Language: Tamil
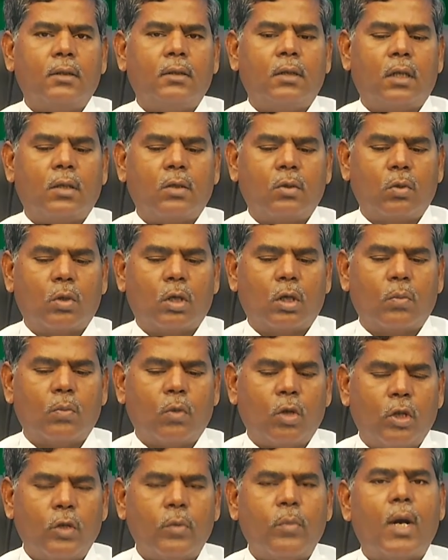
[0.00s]
தெரிந்து கொள்ள
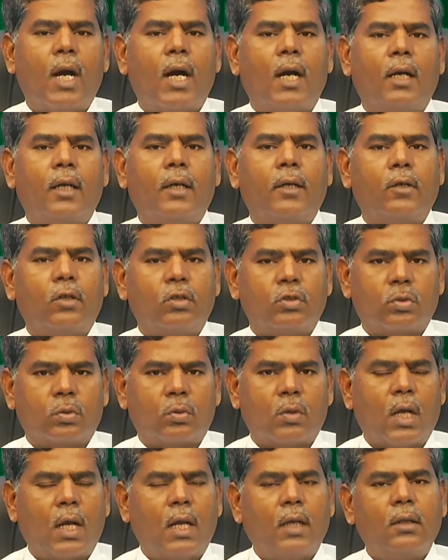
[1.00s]
முடியுமா என்று
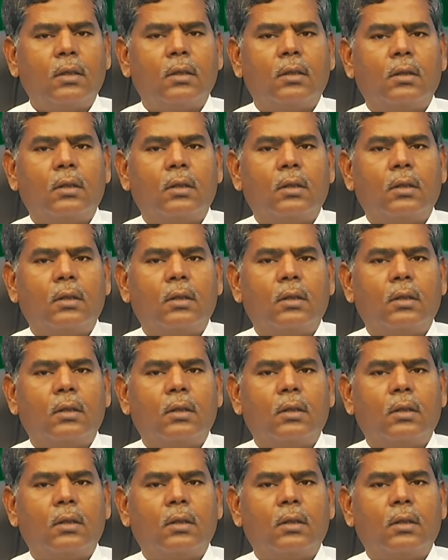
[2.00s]
சொன்னால்